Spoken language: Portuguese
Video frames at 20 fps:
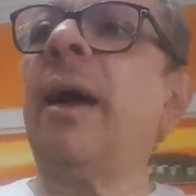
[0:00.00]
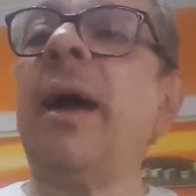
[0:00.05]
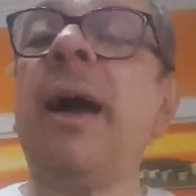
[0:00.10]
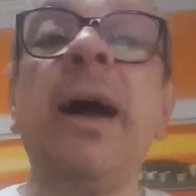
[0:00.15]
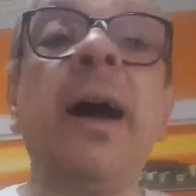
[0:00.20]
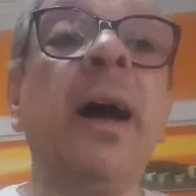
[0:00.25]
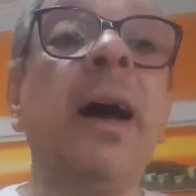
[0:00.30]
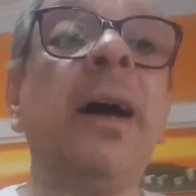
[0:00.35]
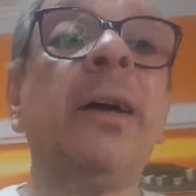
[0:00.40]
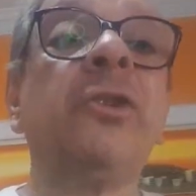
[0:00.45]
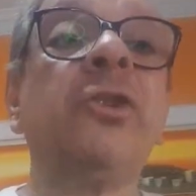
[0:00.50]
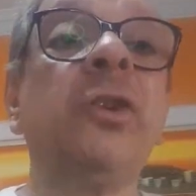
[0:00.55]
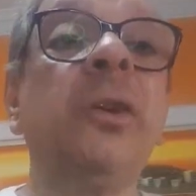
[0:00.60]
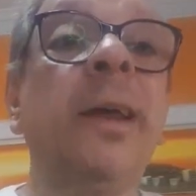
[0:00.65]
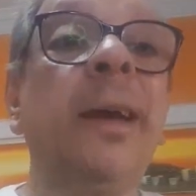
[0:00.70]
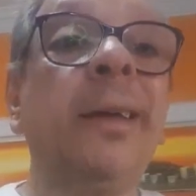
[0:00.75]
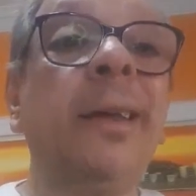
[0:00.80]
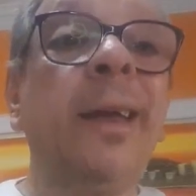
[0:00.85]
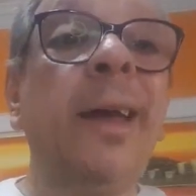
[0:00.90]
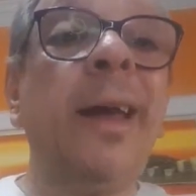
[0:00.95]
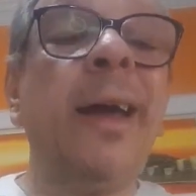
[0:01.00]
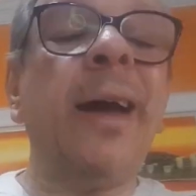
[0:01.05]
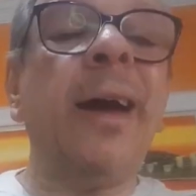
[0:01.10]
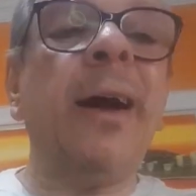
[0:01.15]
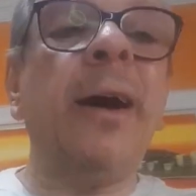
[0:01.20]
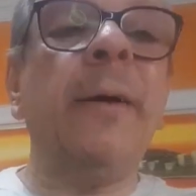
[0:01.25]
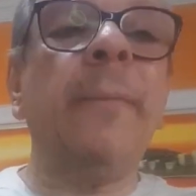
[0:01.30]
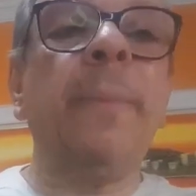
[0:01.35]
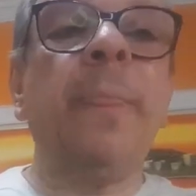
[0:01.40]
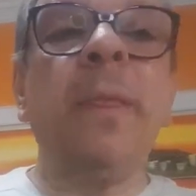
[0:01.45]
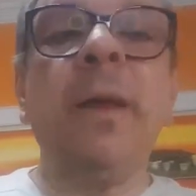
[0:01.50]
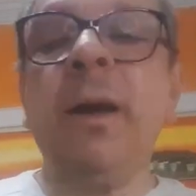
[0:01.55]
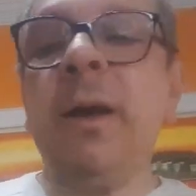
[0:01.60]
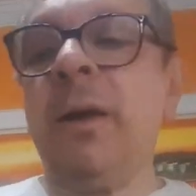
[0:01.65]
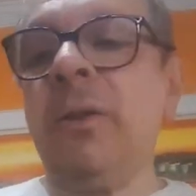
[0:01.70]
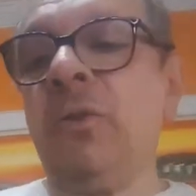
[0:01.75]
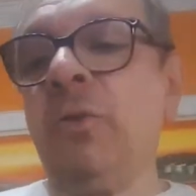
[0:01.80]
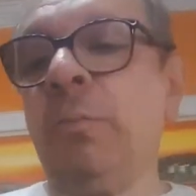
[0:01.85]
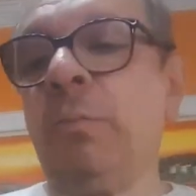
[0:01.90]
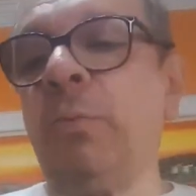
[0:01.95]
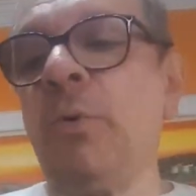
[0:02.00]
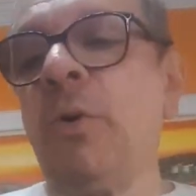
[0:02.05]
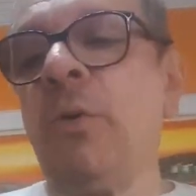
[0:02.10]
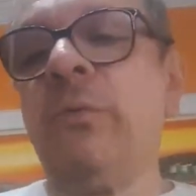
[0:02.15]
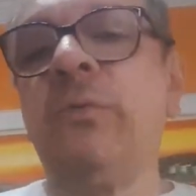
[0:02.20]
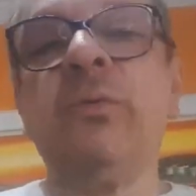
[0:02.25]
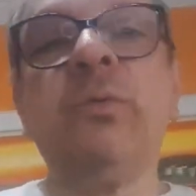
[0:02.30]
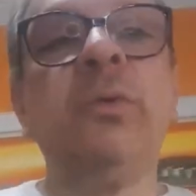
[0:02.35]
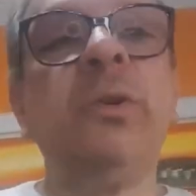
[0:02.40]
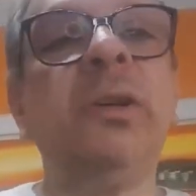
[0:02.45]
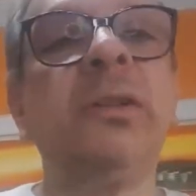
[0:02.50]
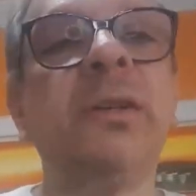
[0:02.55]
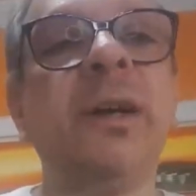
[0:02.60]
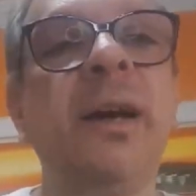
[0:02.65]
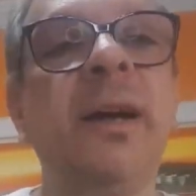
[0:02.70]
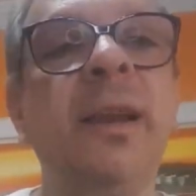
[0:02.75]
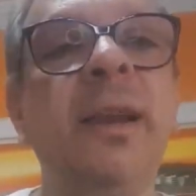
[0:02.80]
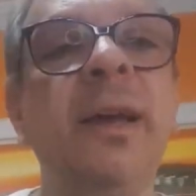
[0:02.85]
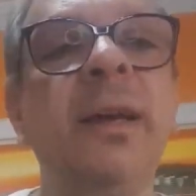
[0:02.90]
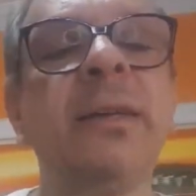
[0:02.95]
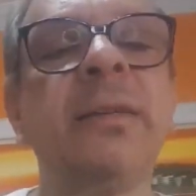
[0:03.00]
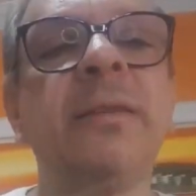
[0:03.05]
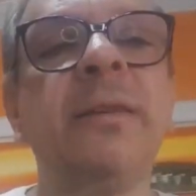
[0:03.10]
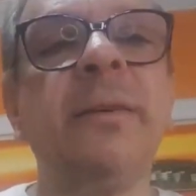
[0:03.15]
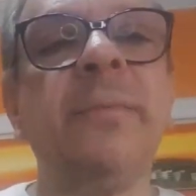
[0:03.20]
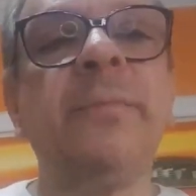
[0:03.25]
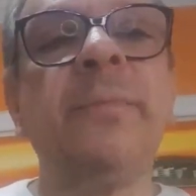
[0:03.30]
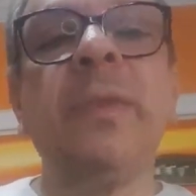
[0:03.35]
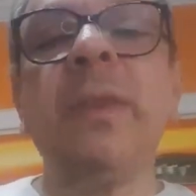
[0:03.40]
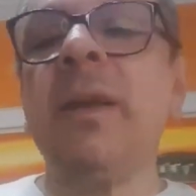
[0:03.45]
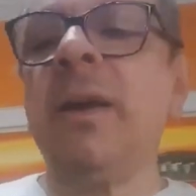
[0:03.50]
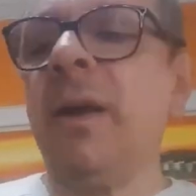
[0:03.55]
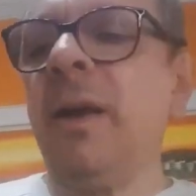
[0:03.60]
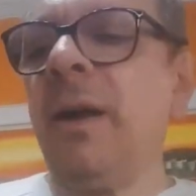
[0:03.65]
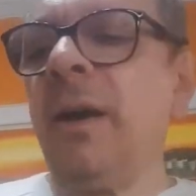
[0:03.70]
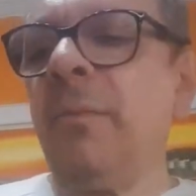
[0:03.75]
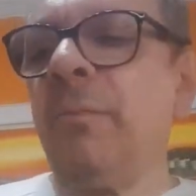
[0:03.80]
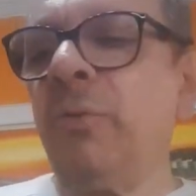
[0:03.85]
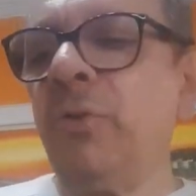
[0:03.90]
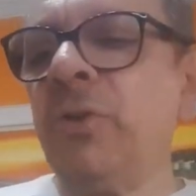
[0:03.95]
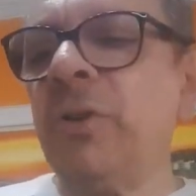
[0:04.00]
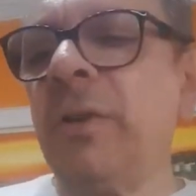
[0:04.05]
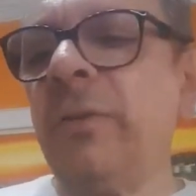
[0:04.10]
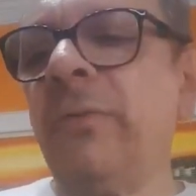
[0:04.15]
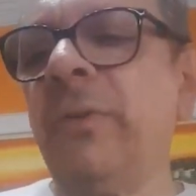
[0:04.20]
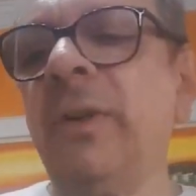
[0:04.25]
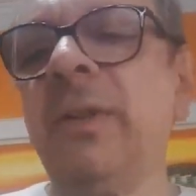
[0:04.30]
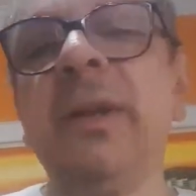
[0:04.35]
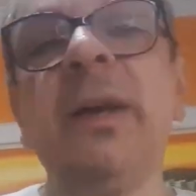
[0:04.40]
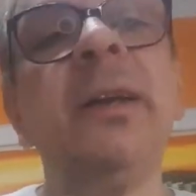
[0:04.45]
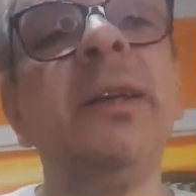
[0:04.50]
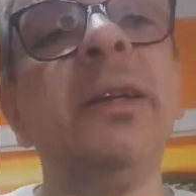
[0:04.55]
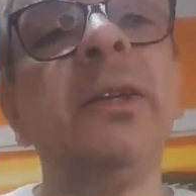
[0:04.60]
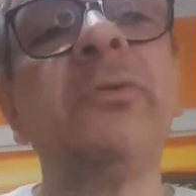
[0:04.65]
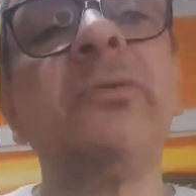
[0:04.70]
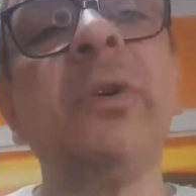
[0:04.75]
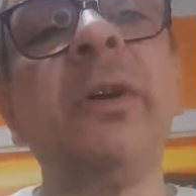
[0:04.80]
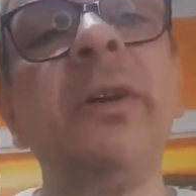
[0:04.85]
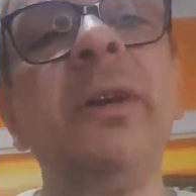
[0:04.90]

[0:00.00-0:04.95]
na arte, na guerra do povo israelense? Puxa vida, isso